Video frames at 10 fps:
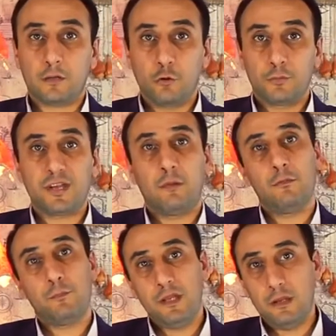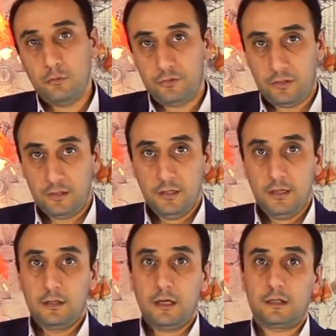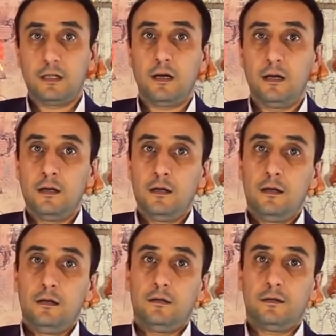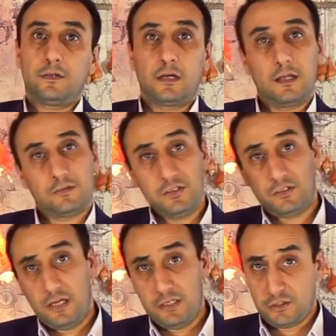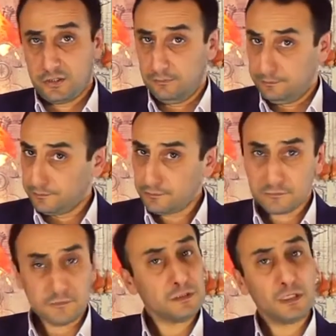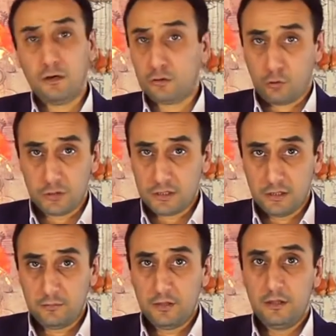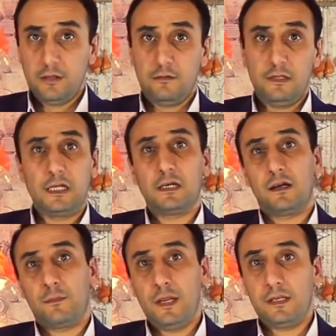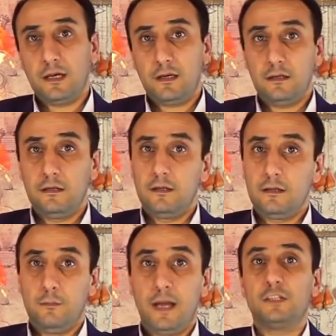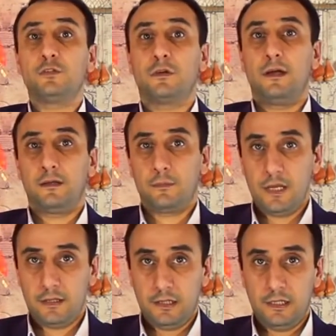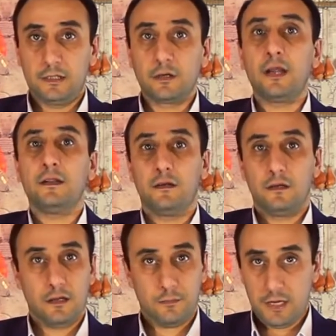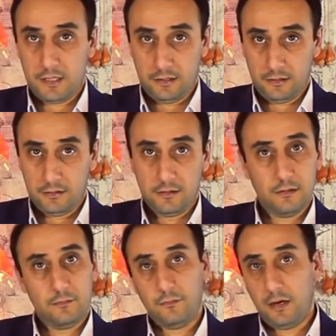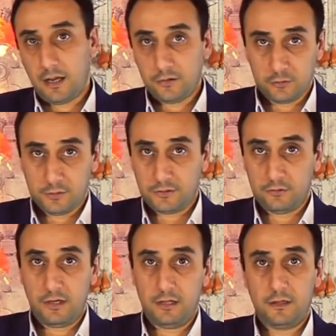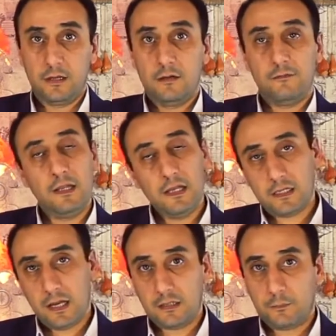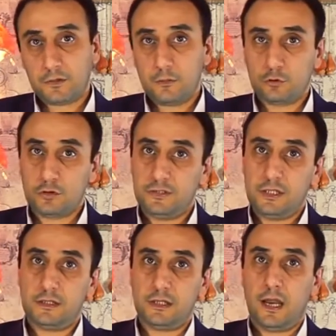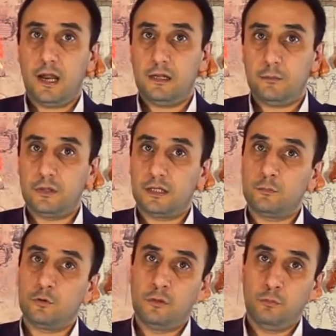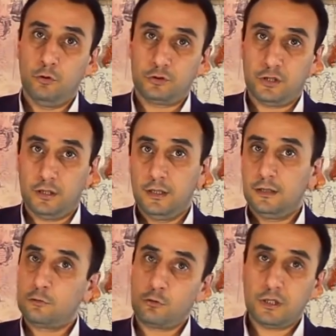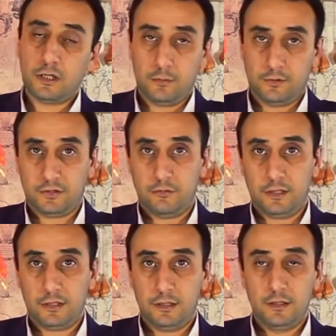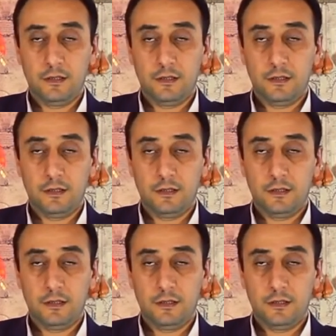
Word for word: о том самом периоде, когда, э, согласно историческим хроникам, Великая Армения Major Армения или Great Армения. По-разному называют. Великая она потому, что территориально была немного больше других образований.